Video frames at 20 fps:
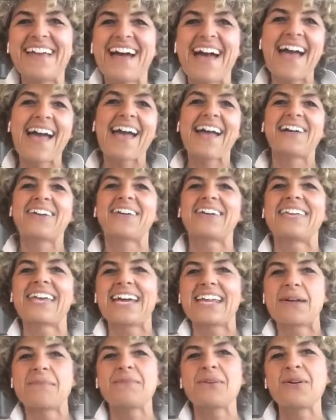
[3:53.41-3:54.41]
Ecco
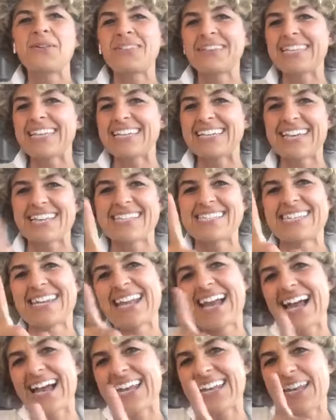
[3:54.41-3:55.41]
Chiara Biondi che
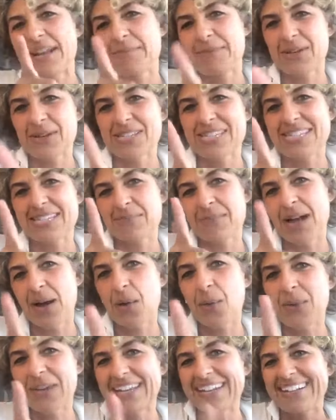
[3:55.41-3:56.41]
sarà la
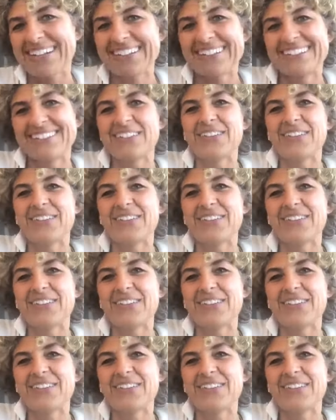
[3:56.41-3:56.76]
prossima week,